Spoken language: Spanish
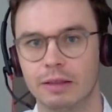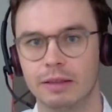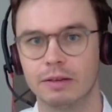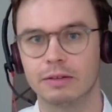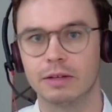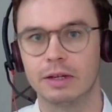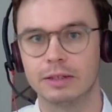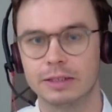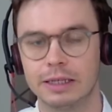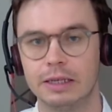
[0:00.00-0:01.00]
pesadilla
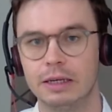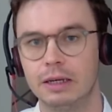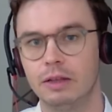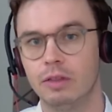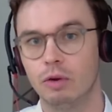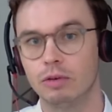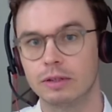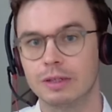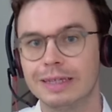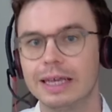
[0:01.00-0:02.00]
operacional. Lo
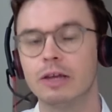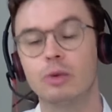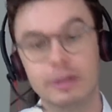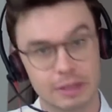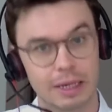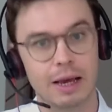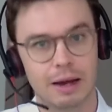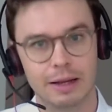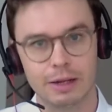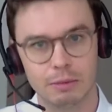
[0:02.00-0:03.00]
único que puede hacer
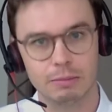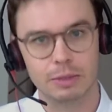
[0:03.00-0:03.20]
que esa